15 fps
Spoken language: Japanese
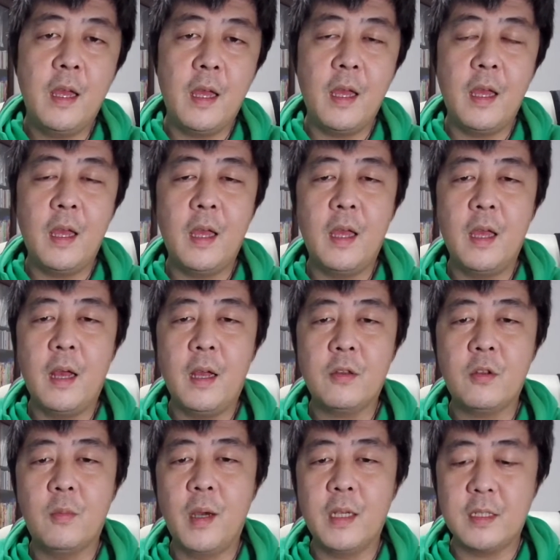え
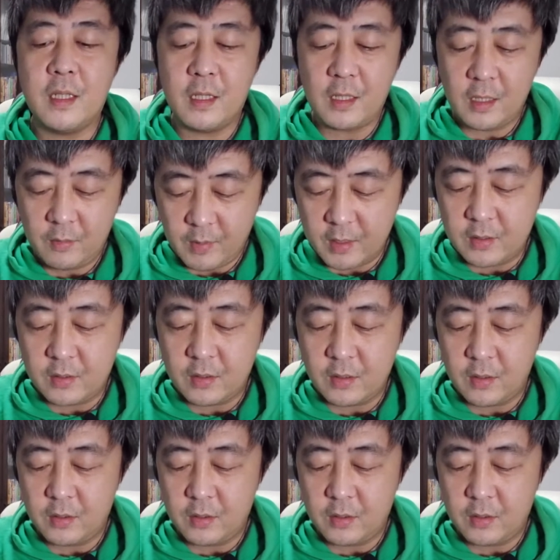アトマイザーがあります。